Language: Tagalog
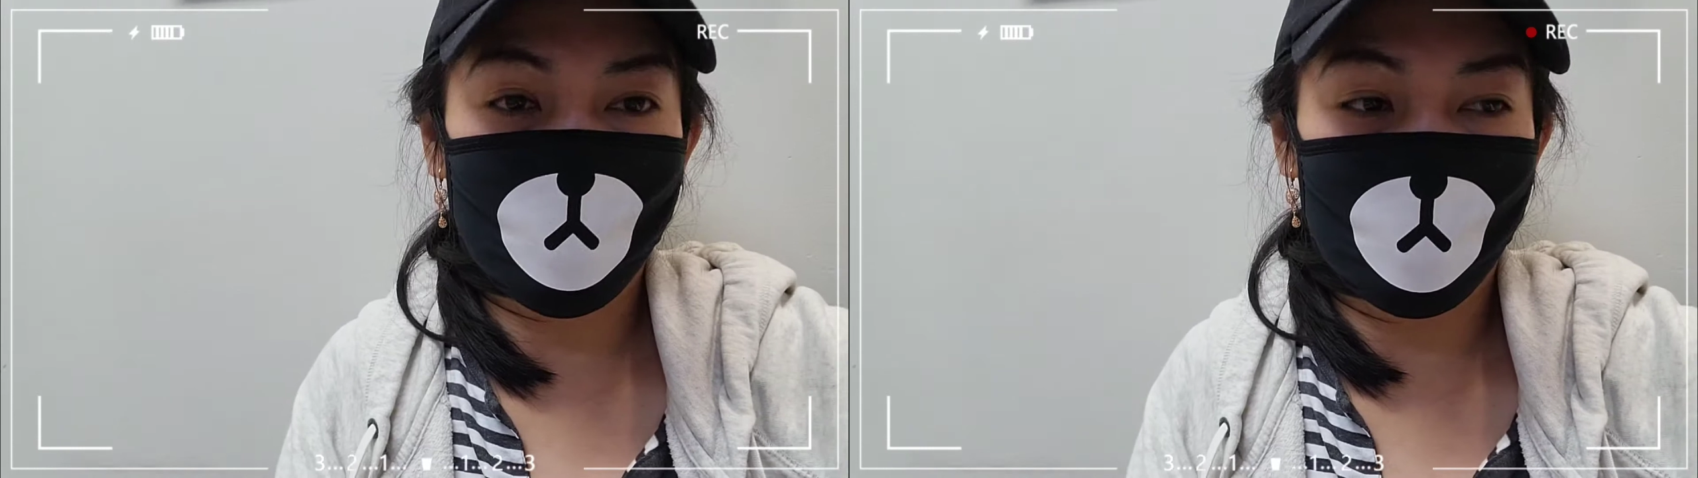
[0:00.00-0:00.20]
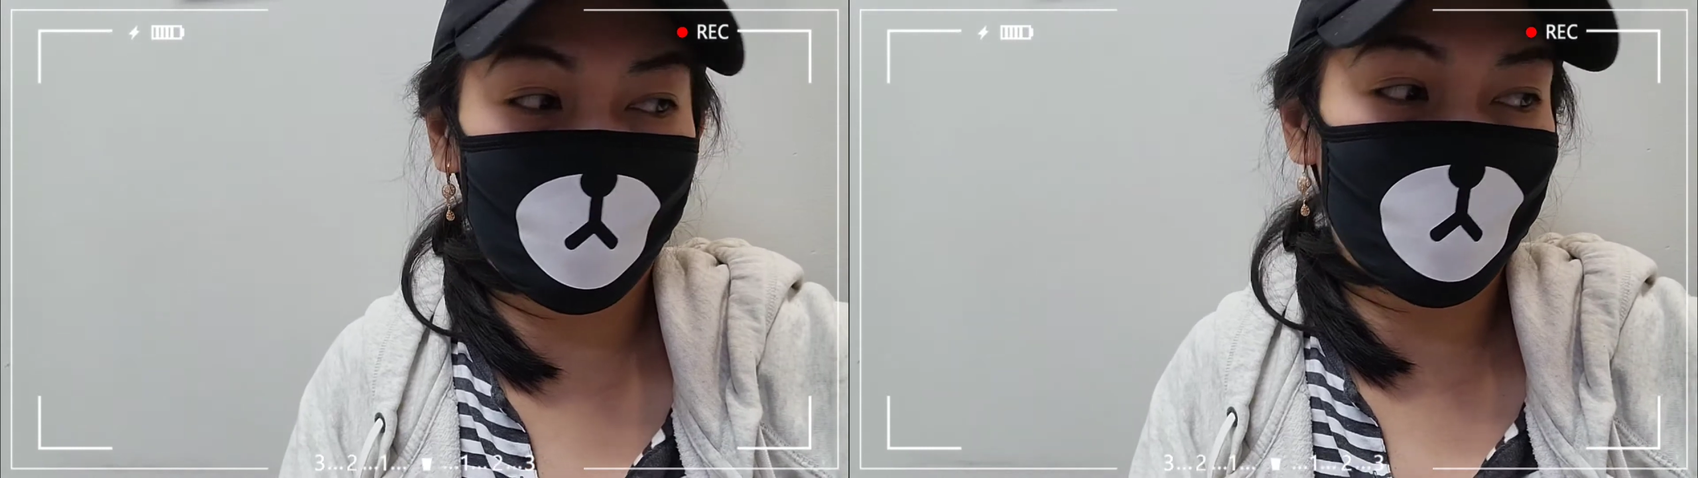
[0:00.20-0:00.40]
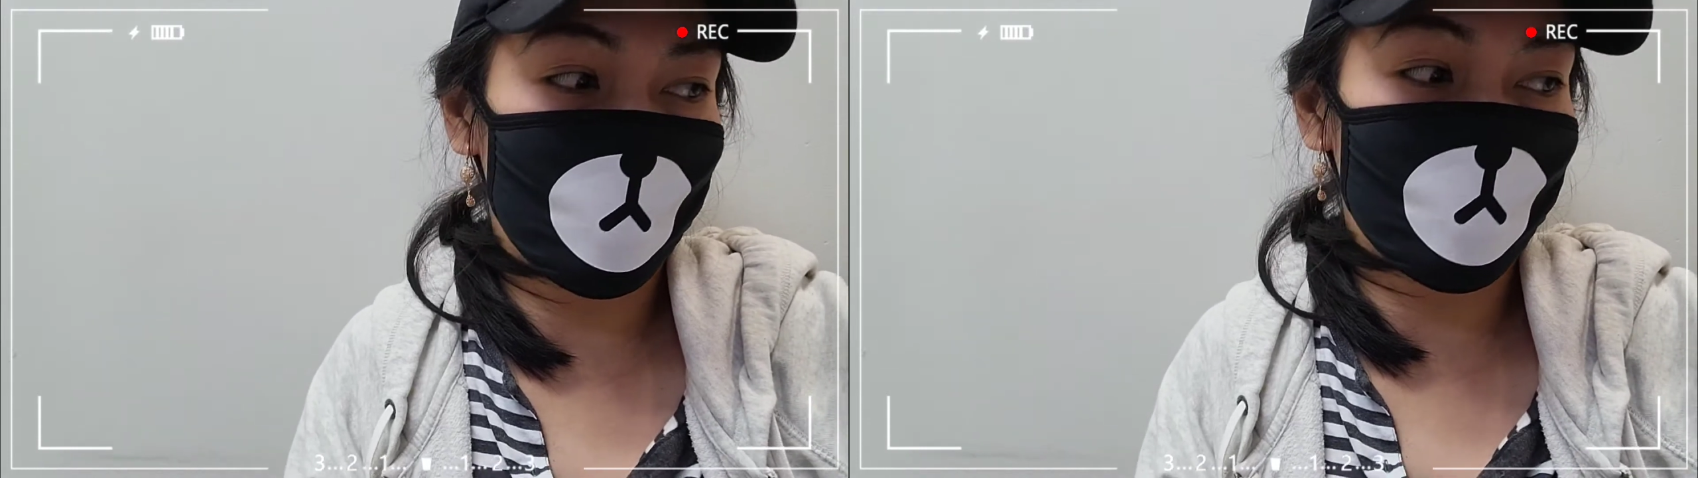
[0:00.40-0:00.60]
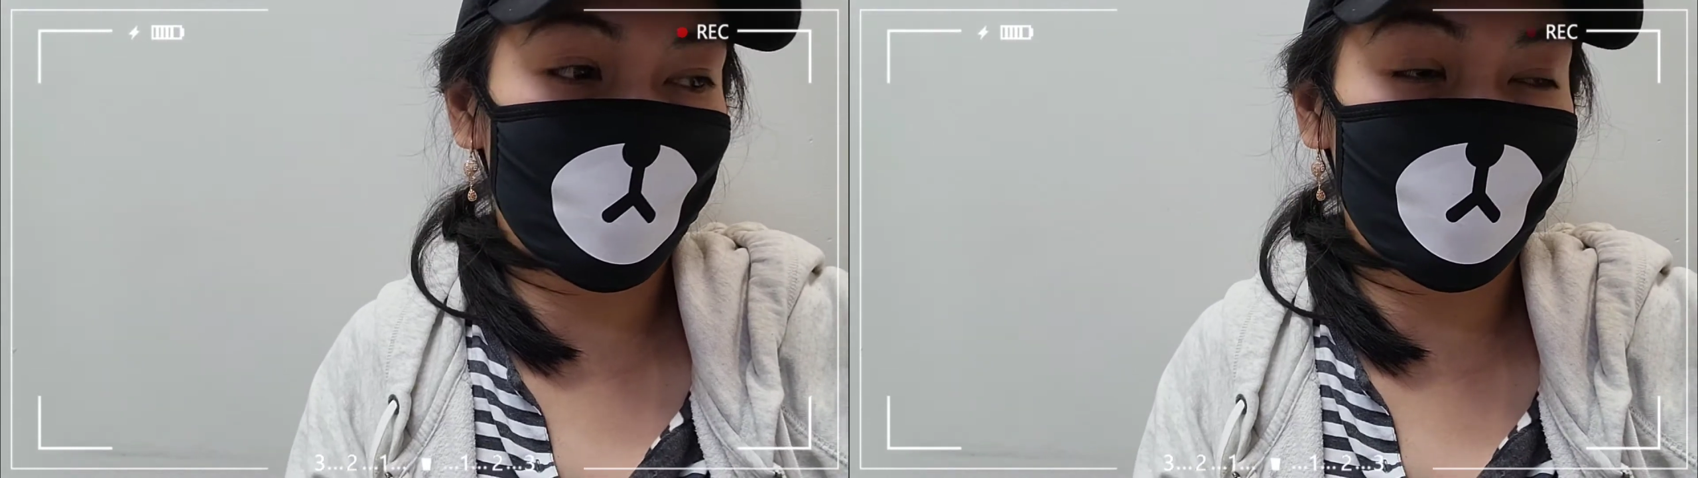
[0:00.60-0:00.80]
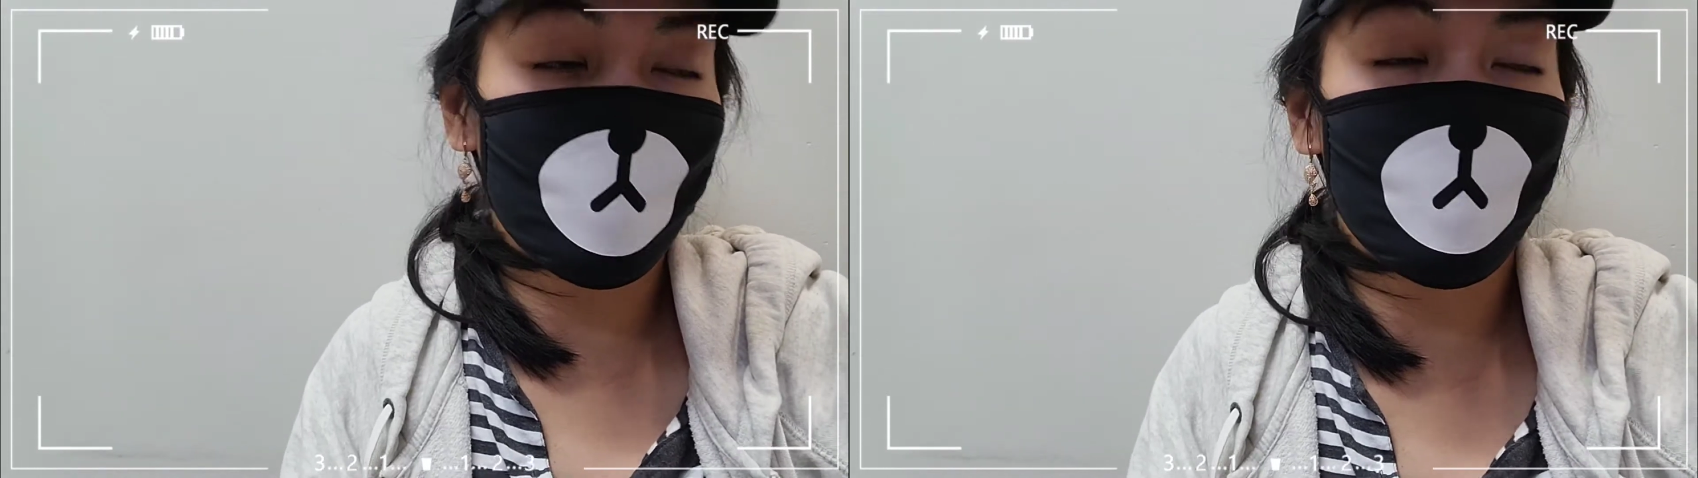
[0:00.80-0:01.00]
siya.
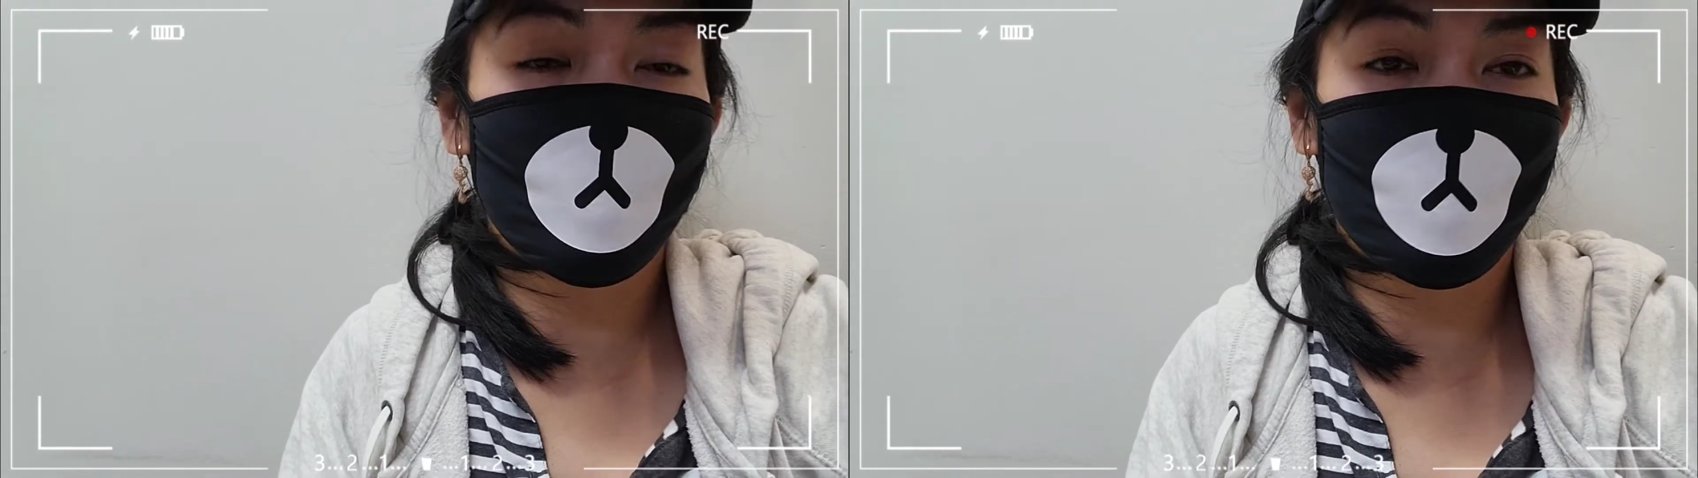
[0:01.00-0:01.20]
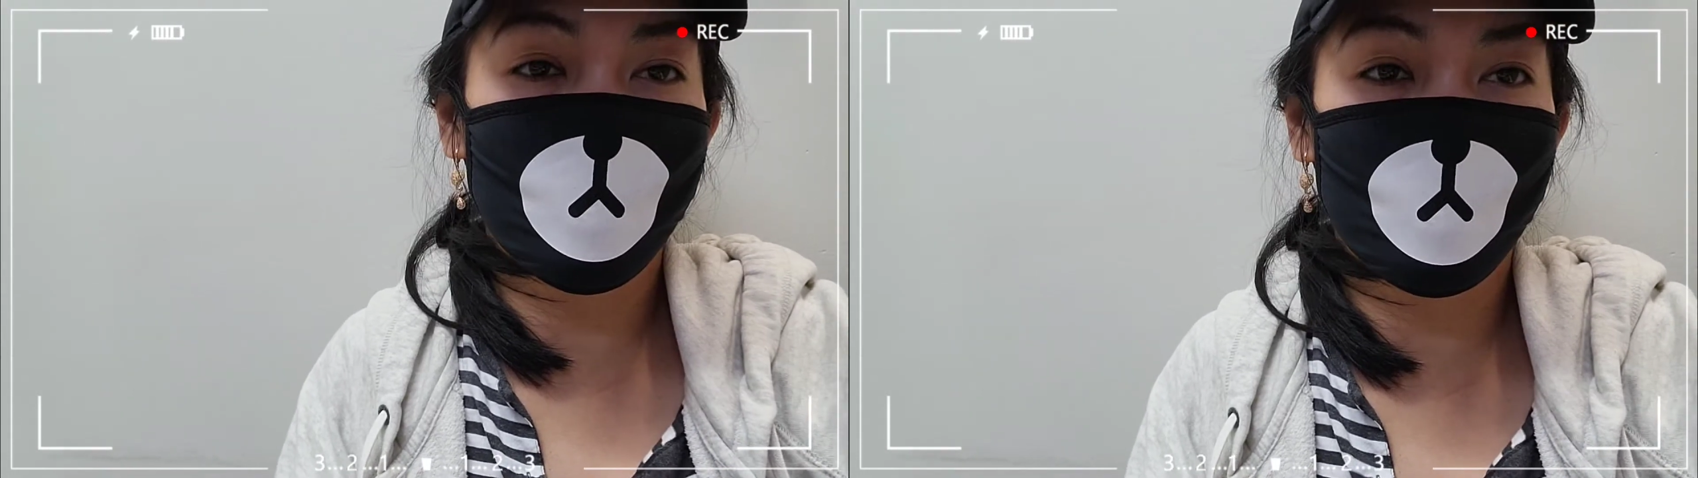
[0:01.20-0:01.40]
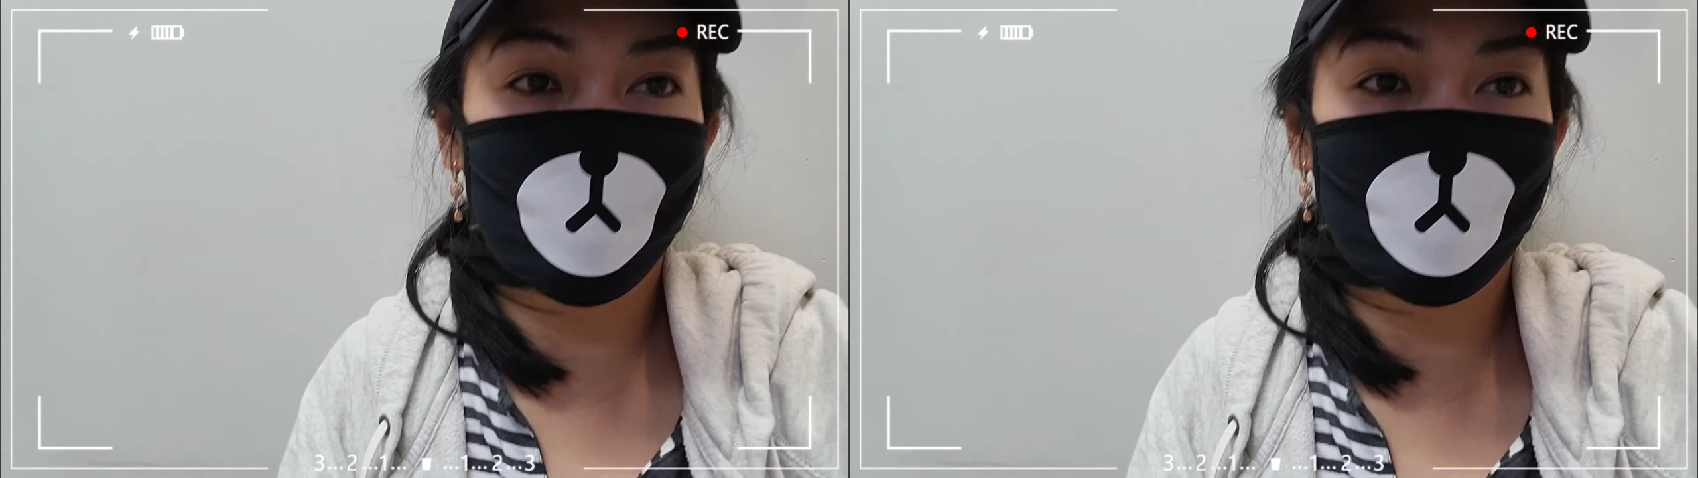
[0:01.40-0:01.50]
Kinuha nila siya